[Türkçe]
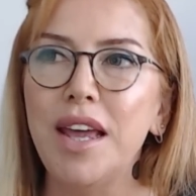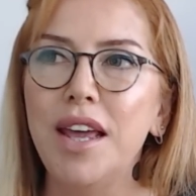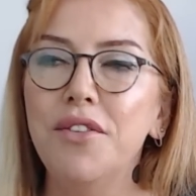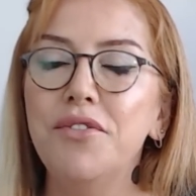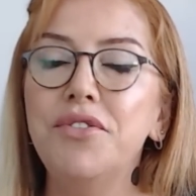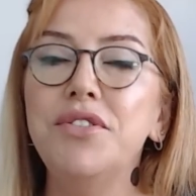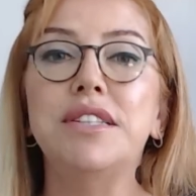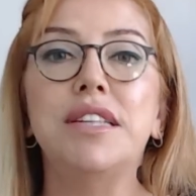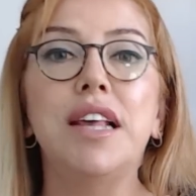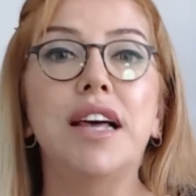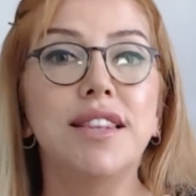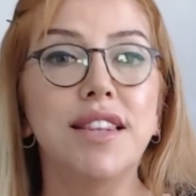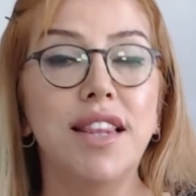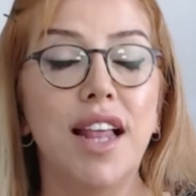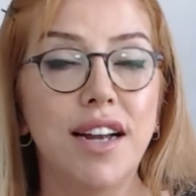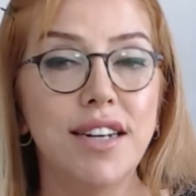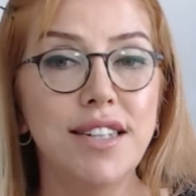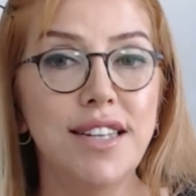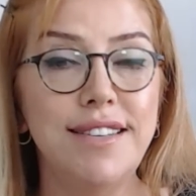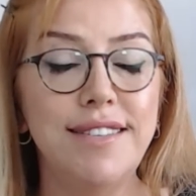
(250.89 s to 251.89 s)

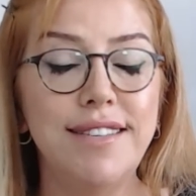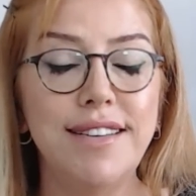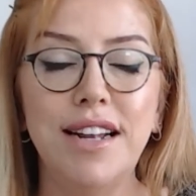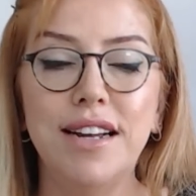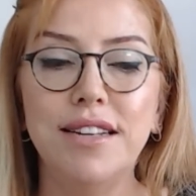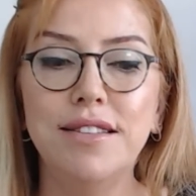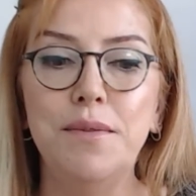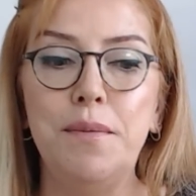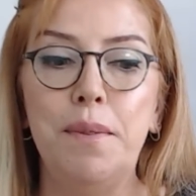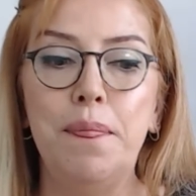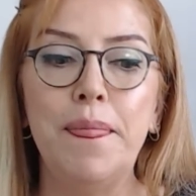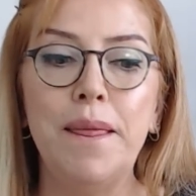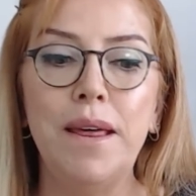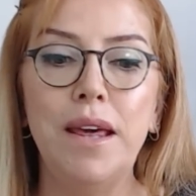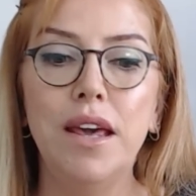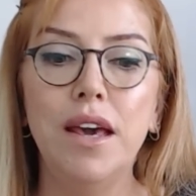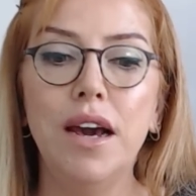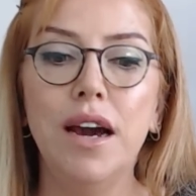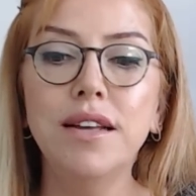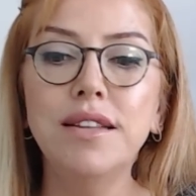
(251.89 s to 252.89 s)
fırsatlar getiren,
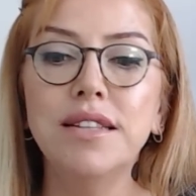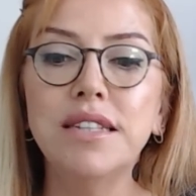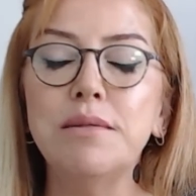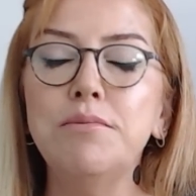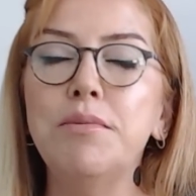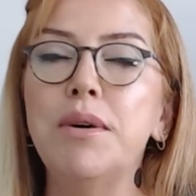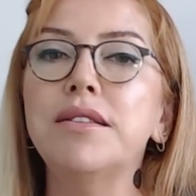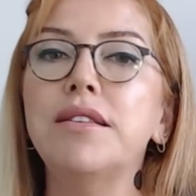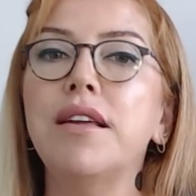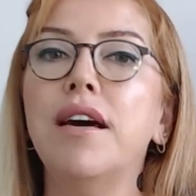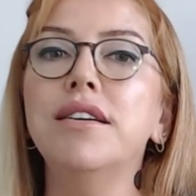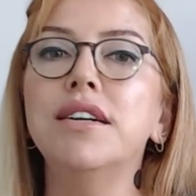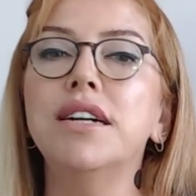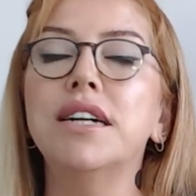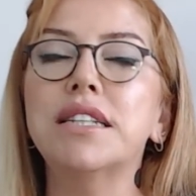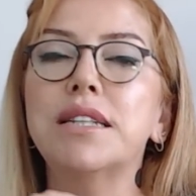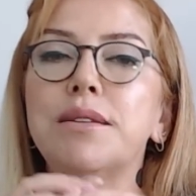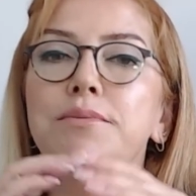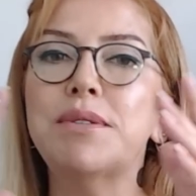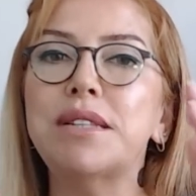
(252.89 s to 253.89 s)
e, aynı zamanda
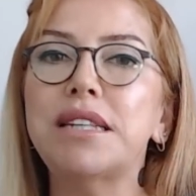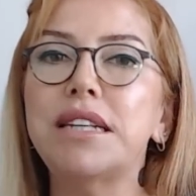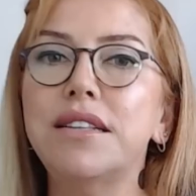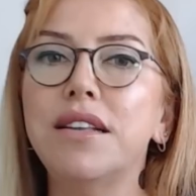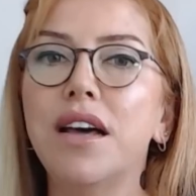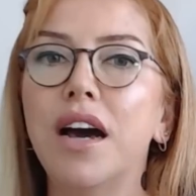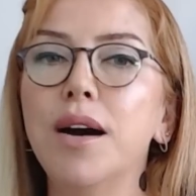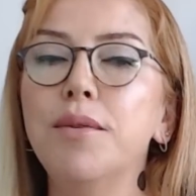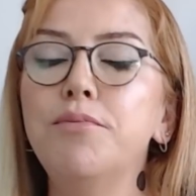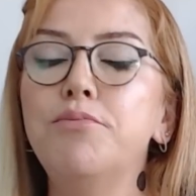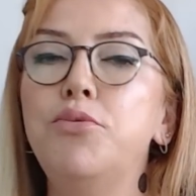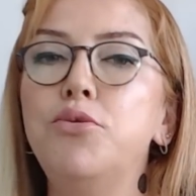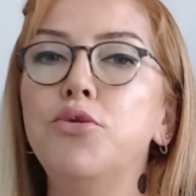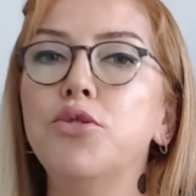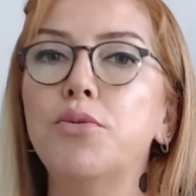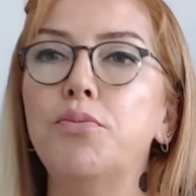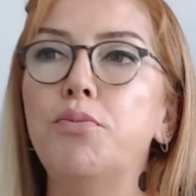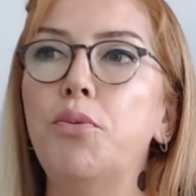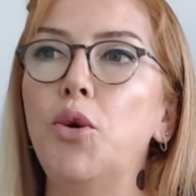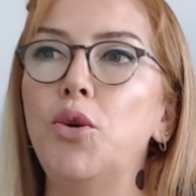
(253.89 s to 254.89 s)
hayatımıza daha
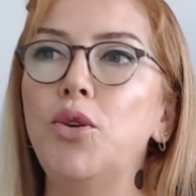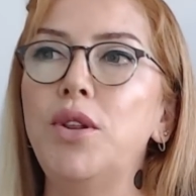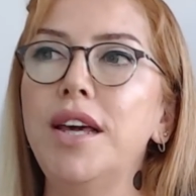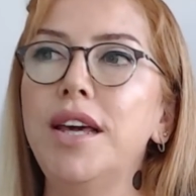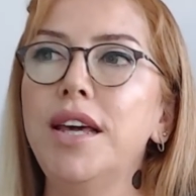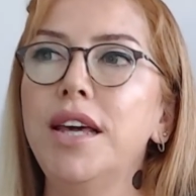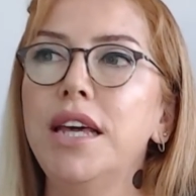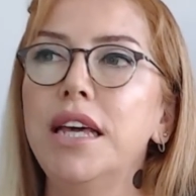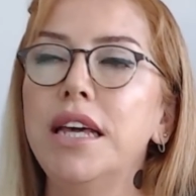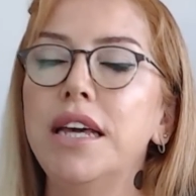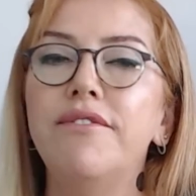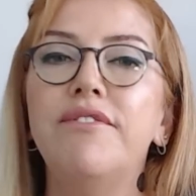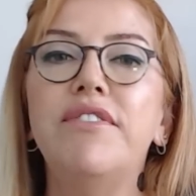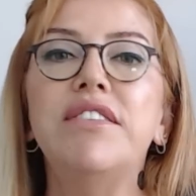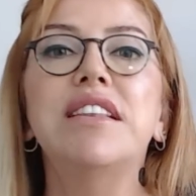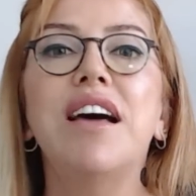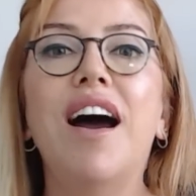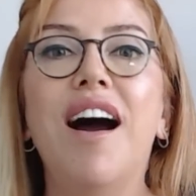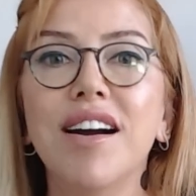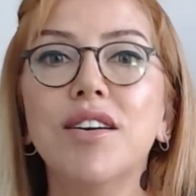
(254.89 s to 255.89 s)
büyük böyle ve
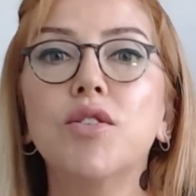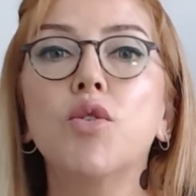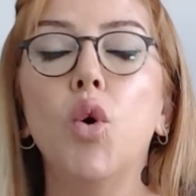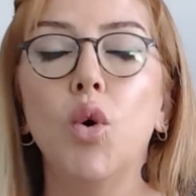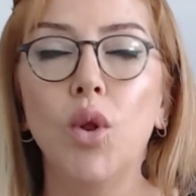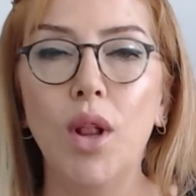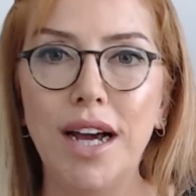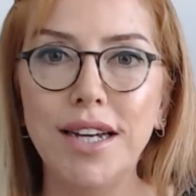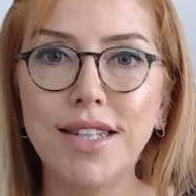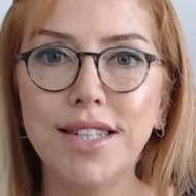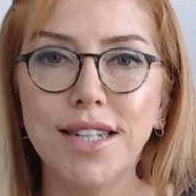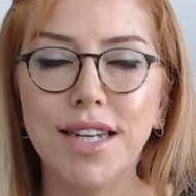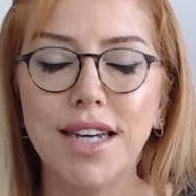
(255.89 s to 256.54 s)
daha kolay